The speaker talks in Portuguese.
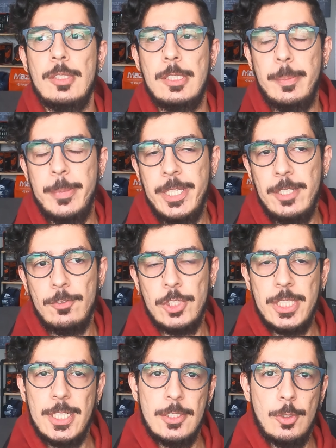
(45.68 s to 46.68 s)
Também vou
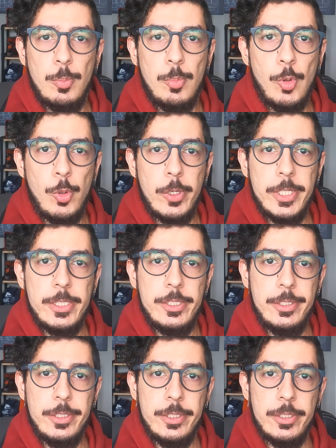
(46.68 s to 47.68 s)
trazer um pouco aí
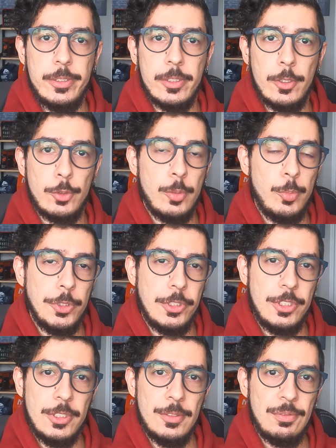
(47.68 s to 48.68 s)
de
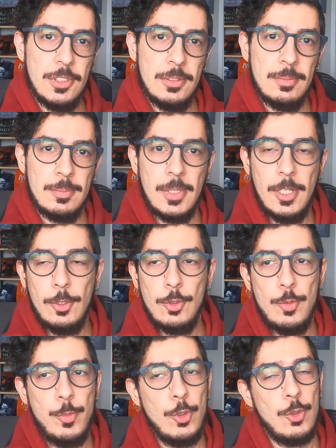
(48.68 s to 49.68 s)
automotiva, é um
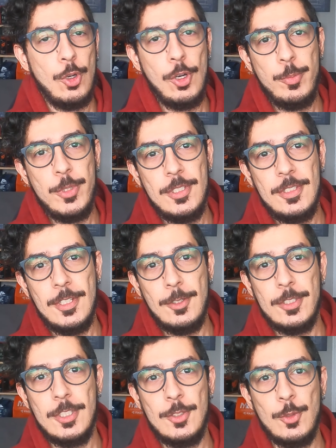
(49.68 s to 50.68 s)
dos meus hobbies, é
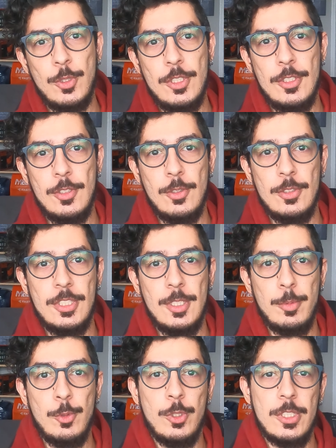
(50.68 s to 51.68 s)
uma das coisas que eu
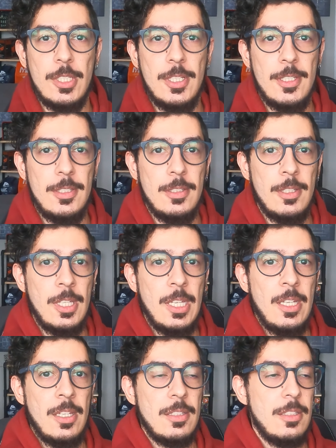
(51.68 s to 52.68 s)
sempre gostei
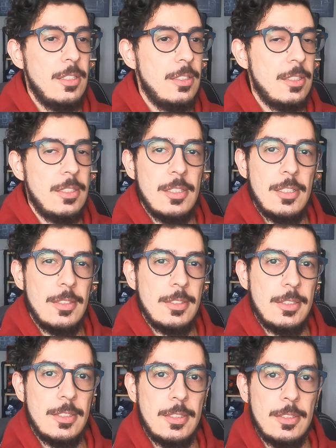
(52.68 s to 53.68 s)
desde
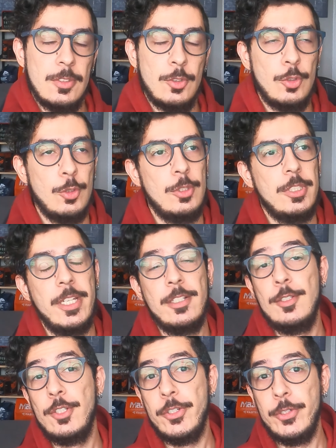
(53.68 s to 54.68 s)
criança, sou
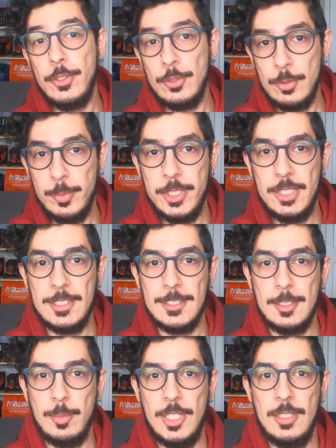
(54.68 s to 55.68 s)
técnico em automobilística
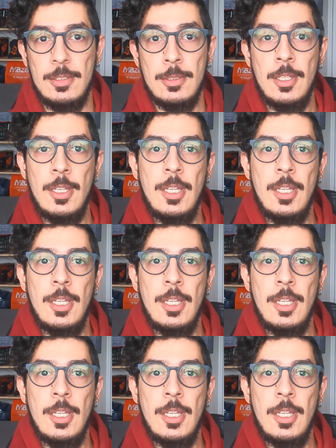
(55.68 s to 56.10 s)
também